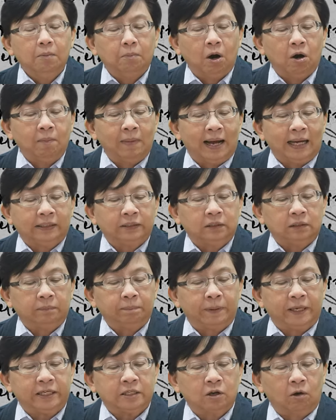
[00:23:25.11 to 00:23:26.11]
พอมาถึง
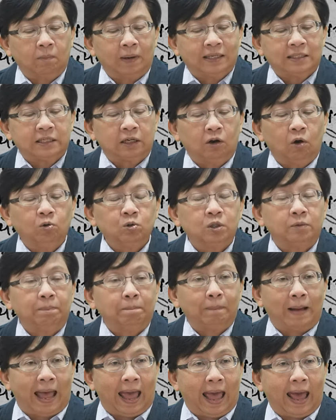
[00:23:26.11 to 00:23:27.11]
ปีสองพันสี่ร้อยหกสิ
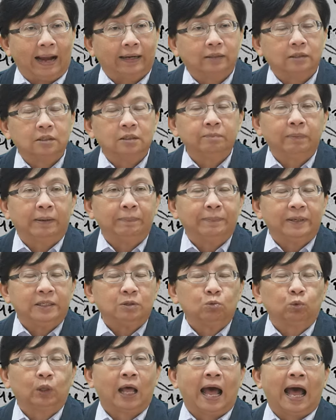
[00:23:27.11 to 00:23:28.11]
บแปดซึ่งเป็นปี
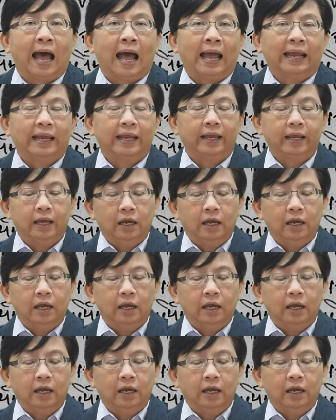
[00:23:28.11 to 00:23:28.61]
สุดท้าย